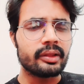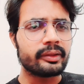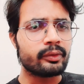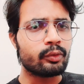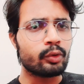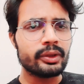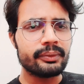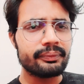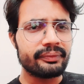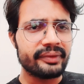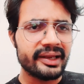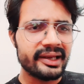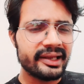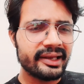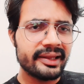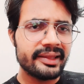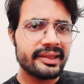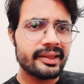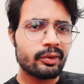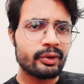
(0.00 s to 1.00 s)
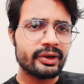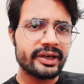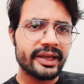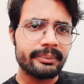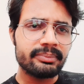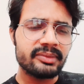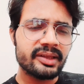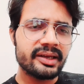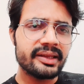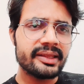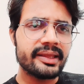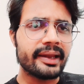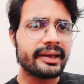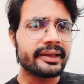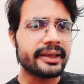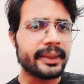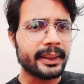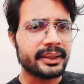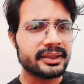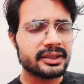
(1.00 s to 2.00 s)
कोई फील ही नहीं है कोई डेप्थ नहीं है एंड
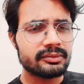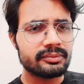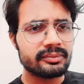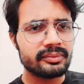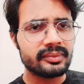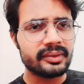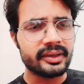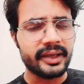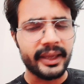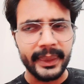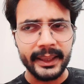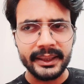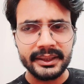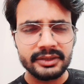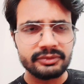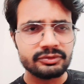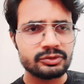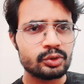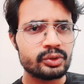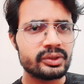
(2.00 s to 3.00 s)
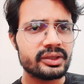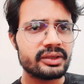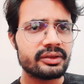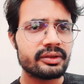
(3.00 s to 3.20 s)
कैरेक्टर कैरेक्टर्स जो